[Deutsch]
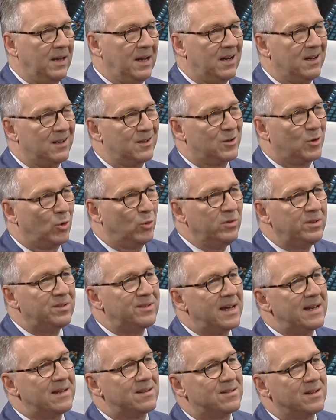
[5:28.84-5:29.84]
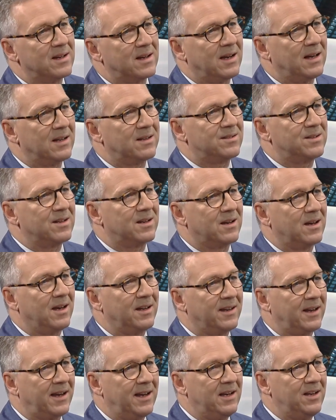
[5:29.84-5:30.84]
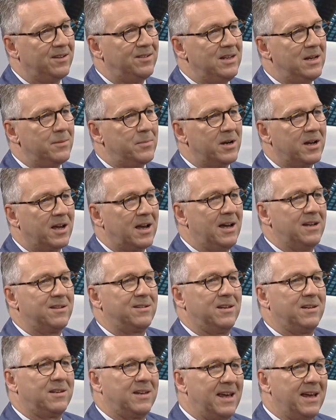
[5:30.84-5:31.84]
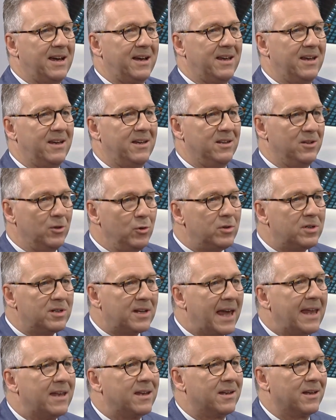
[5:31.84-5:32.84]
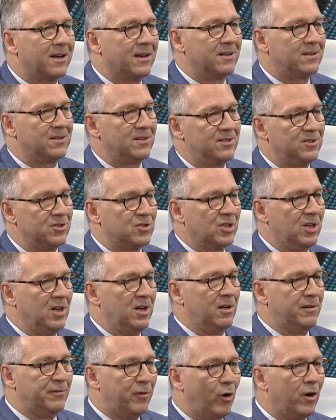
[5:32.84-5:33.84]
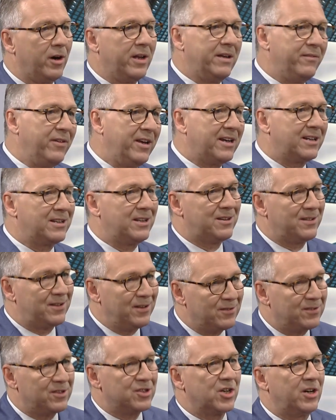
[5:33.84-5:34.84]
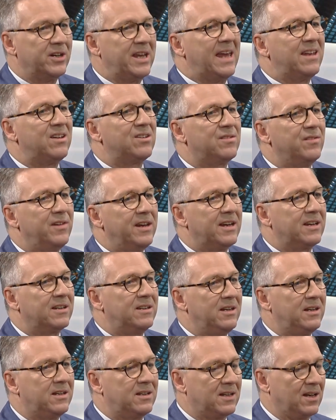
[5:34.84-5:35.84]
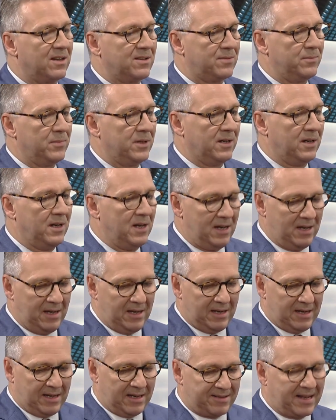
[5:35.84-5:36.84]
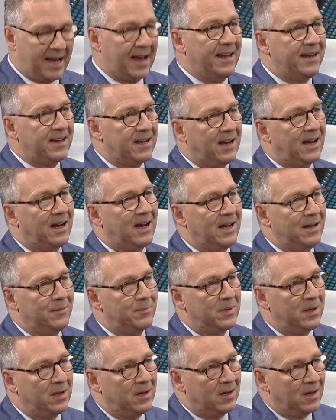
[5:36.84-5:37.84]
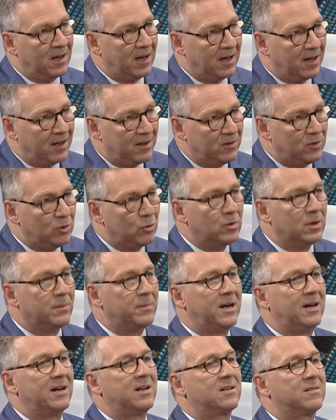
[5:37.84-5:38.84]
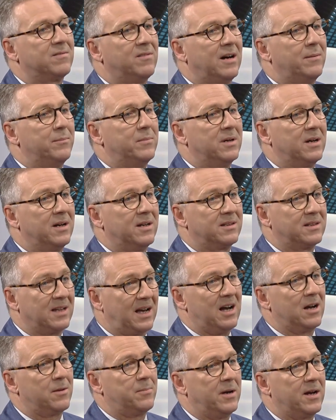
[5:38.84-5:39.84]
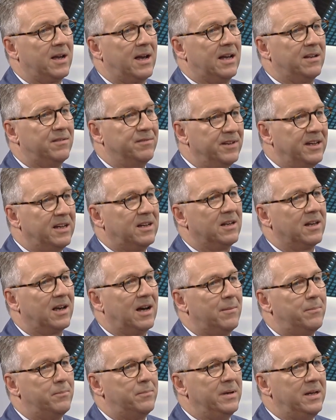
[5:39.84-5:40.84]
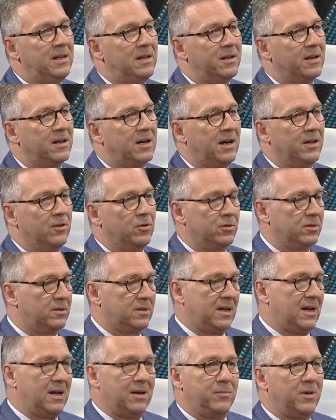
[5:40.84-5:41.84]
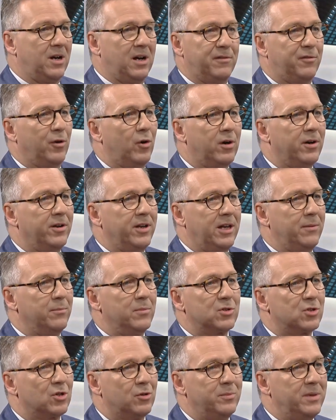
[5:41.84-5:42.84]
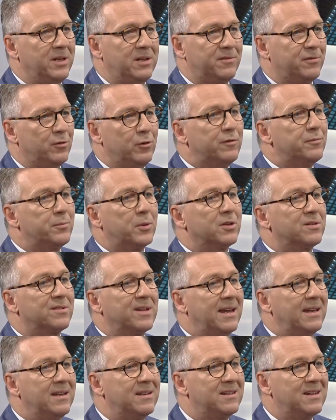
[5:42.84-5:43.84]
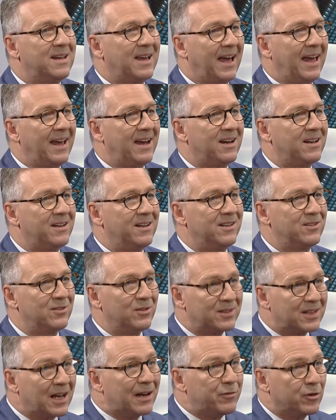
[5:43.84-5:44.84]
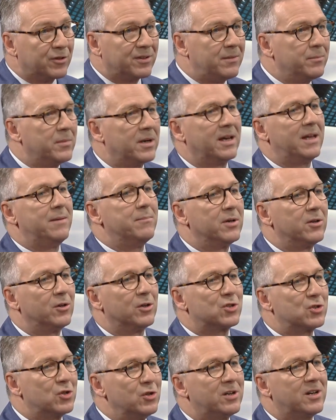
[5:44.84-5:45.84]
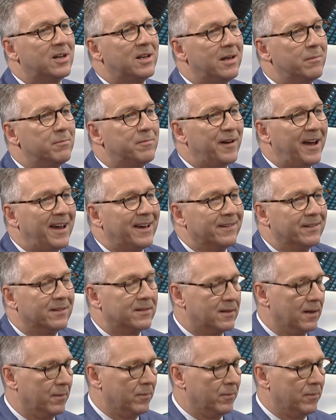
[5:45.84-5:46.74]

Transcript: Ja, grundsätzlich hat sich an den Realisierbarkeitskriterien nichts geändert. Das ist vorne wichtig und es ist auch jetzt wichtig, dass man ein Eigenheim äh, nur macht, wenn man die Tragbarkeit wirklich abbilden kann. Und da haben wir auch vorne immer schon mit 5% gerechnet und davon sind wir immer noch ein Stückchen entfernt.